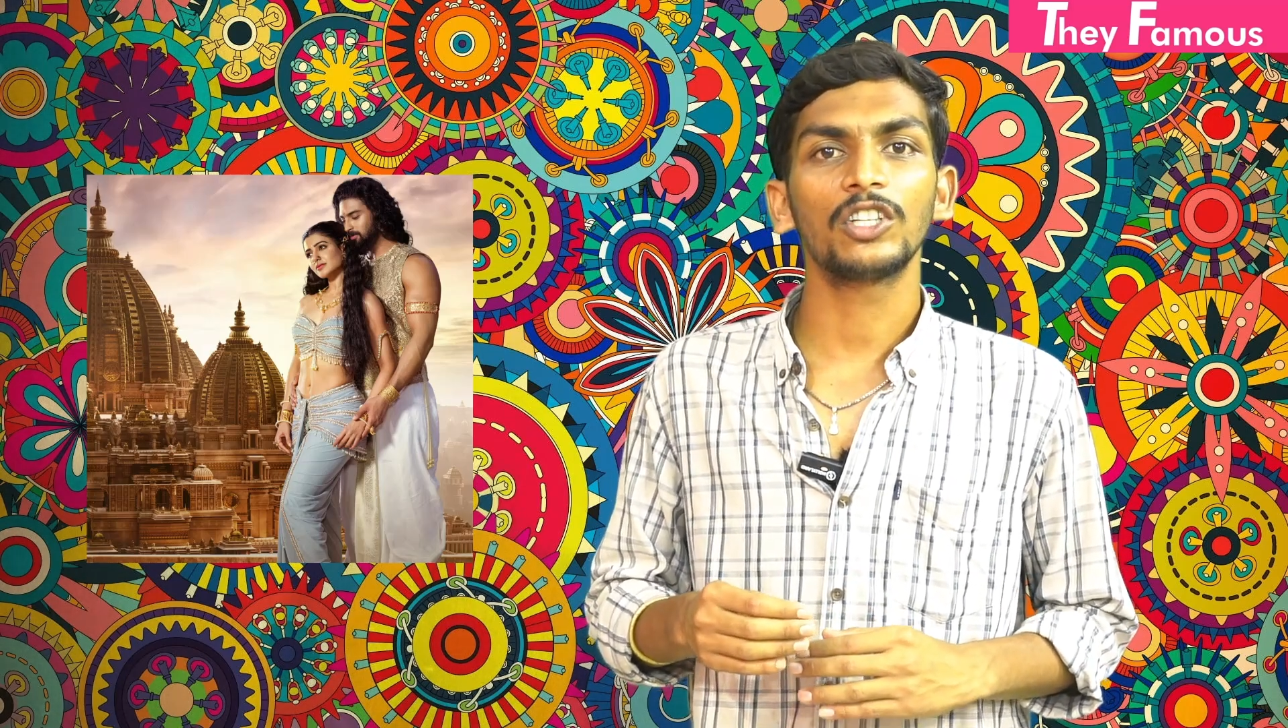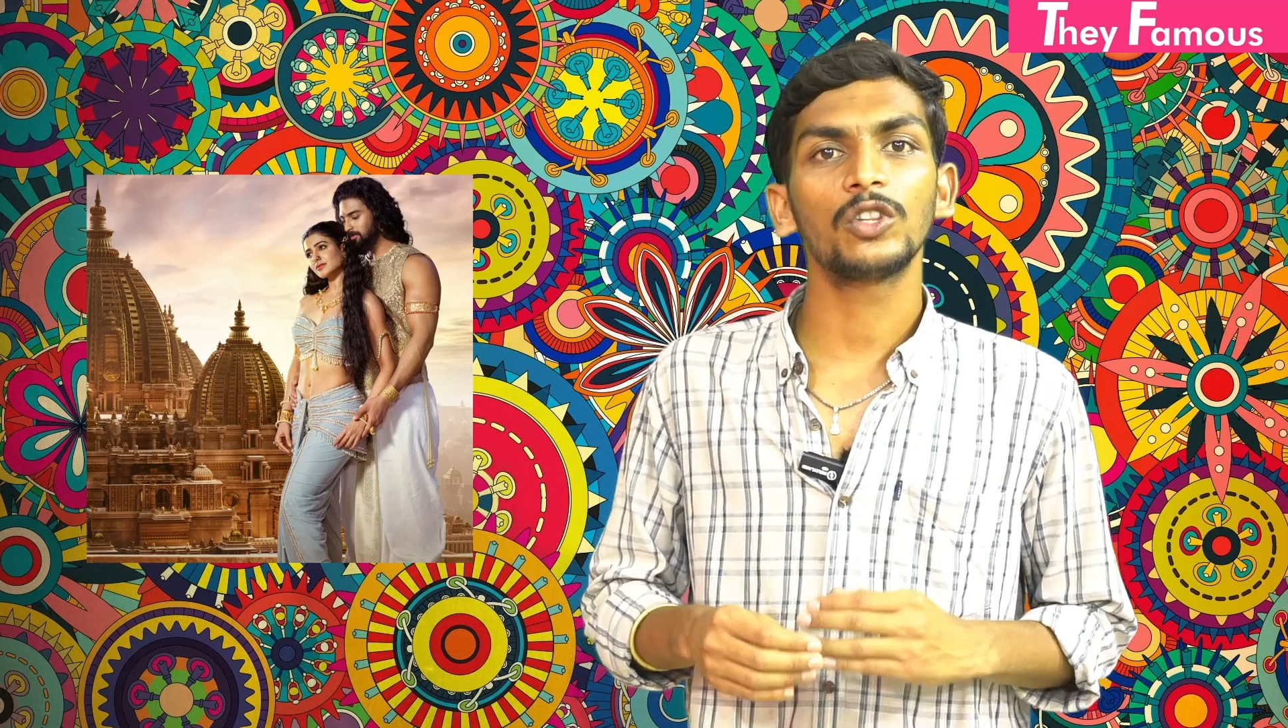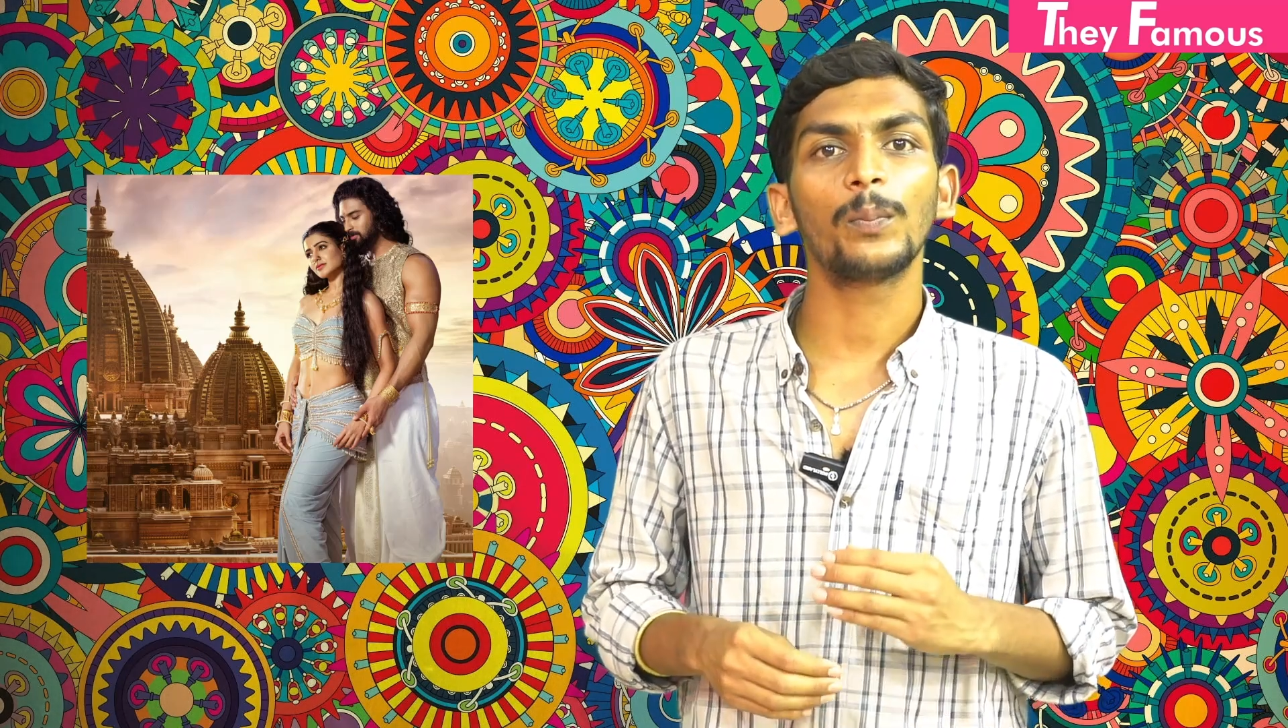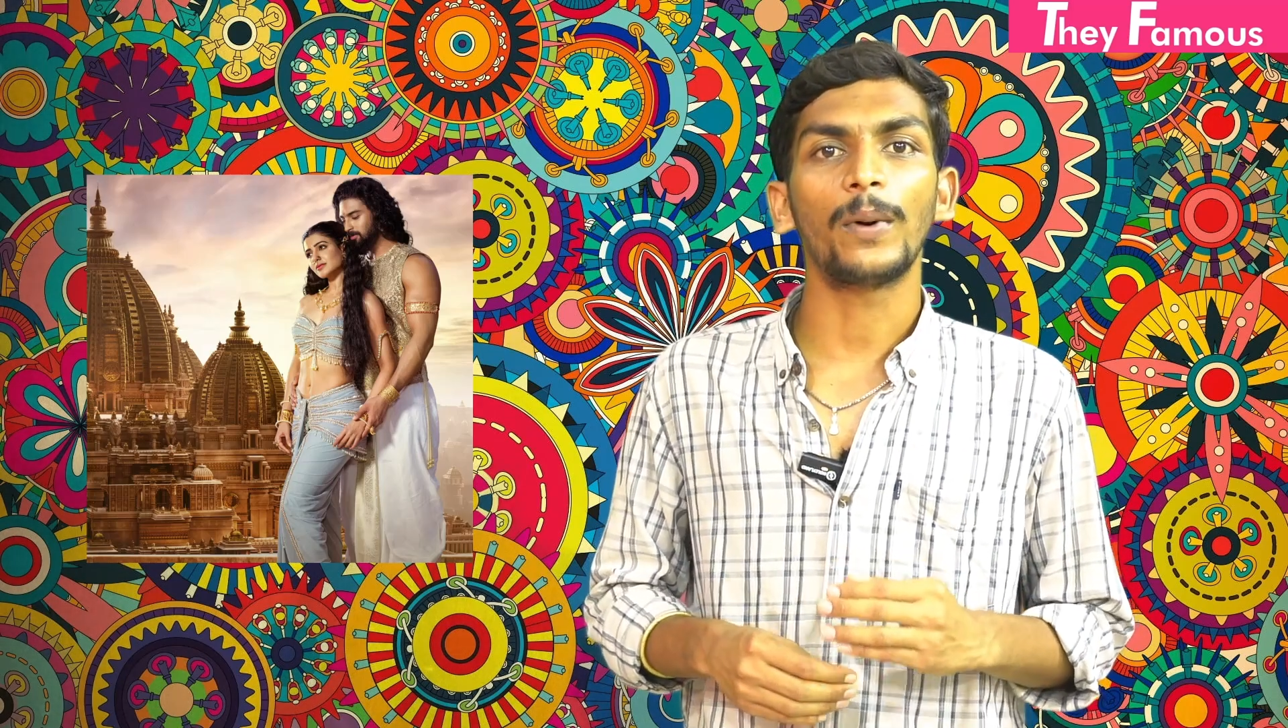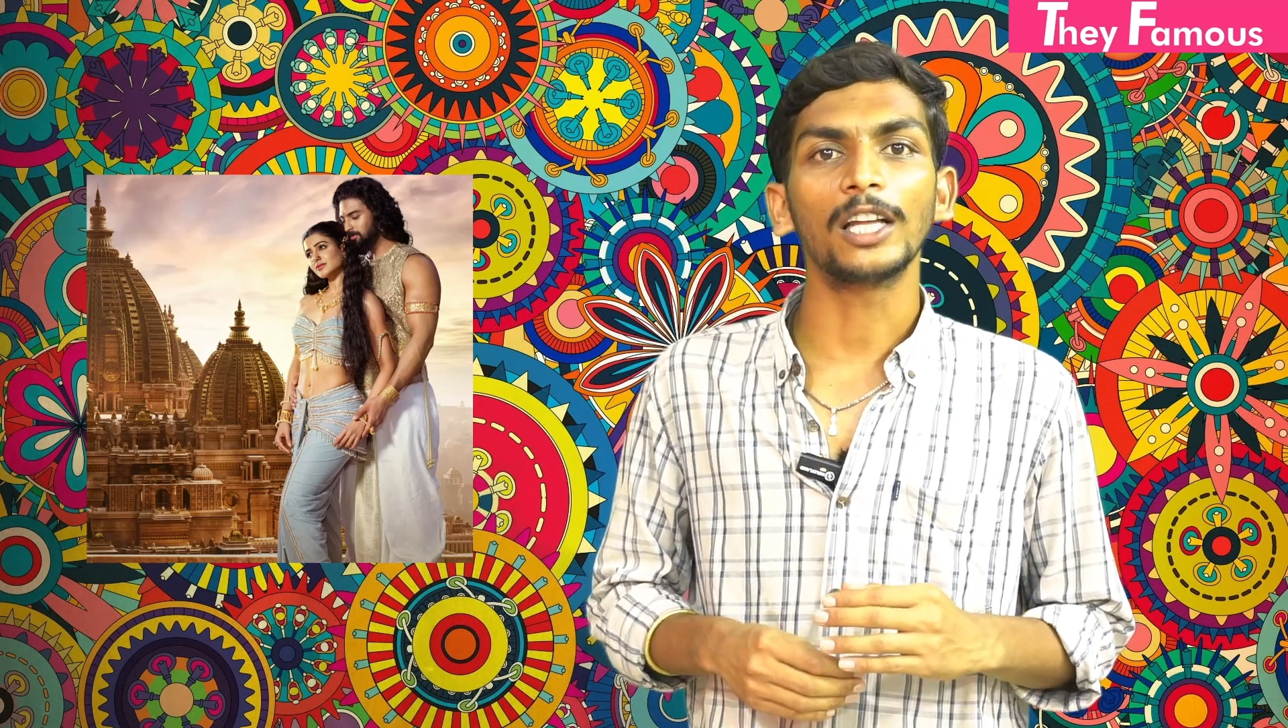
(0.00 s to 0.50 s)

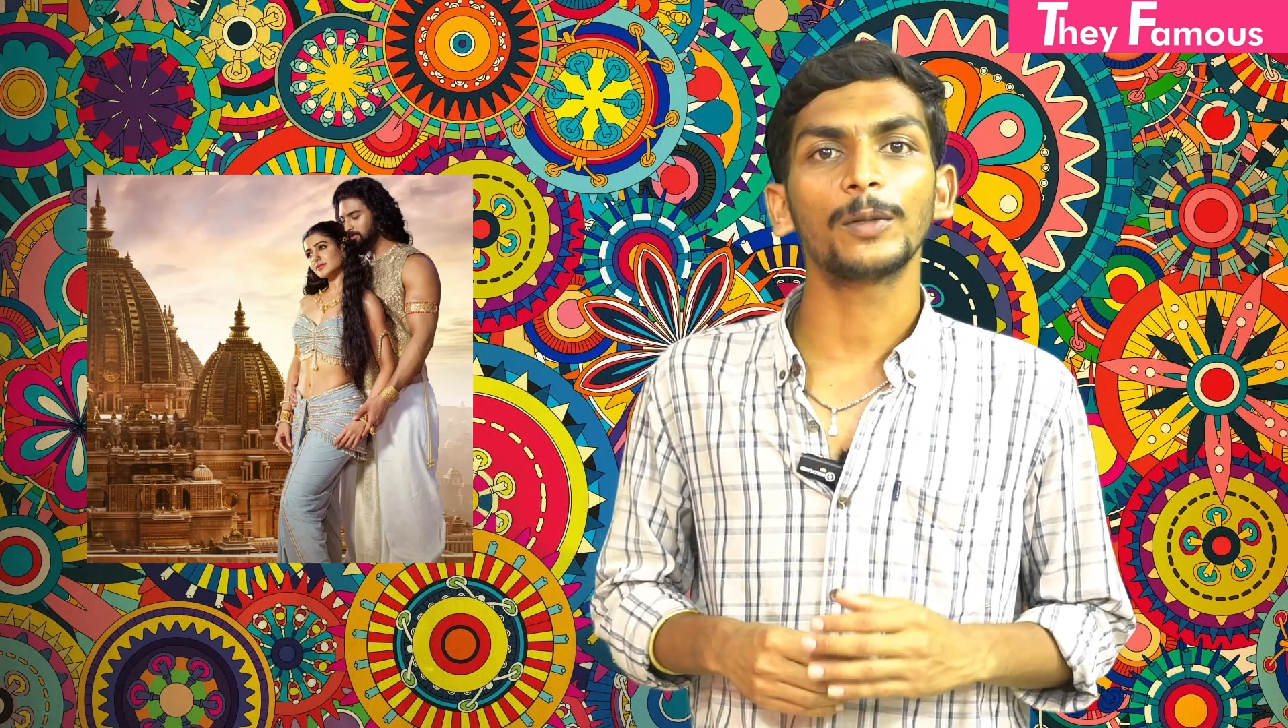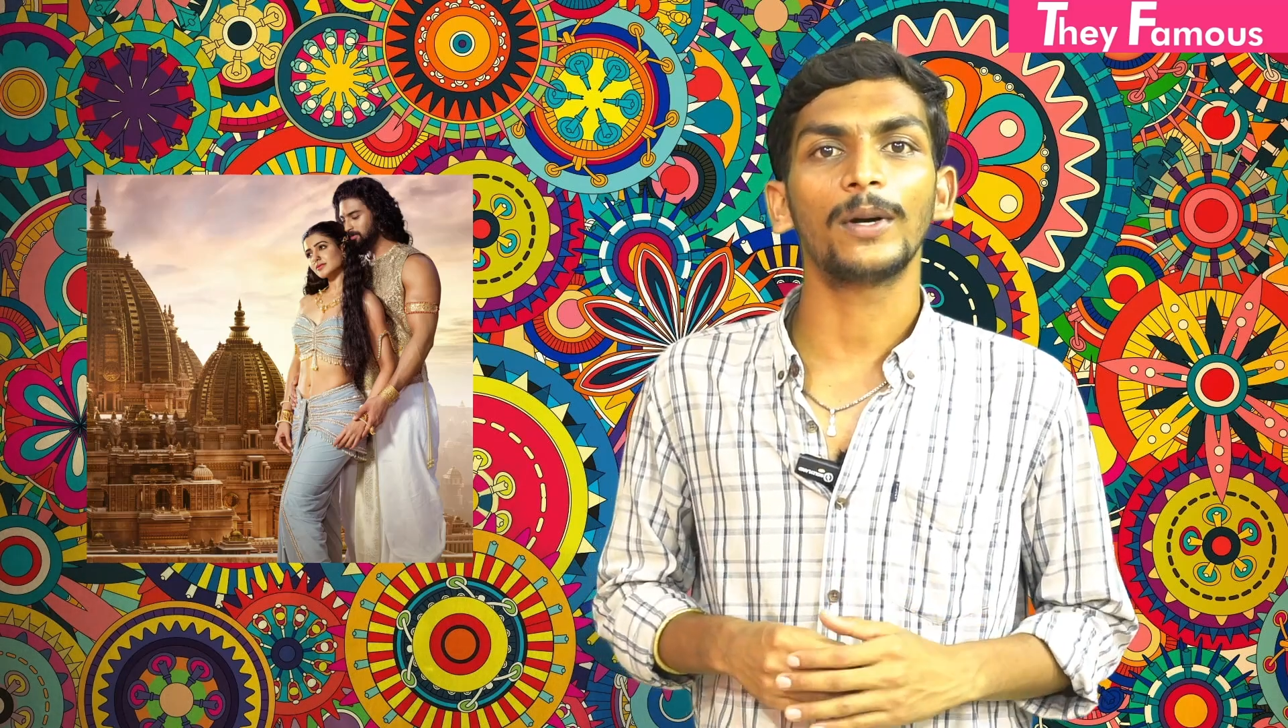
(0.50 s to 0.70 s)
விஷயத்தையும் பார்த்து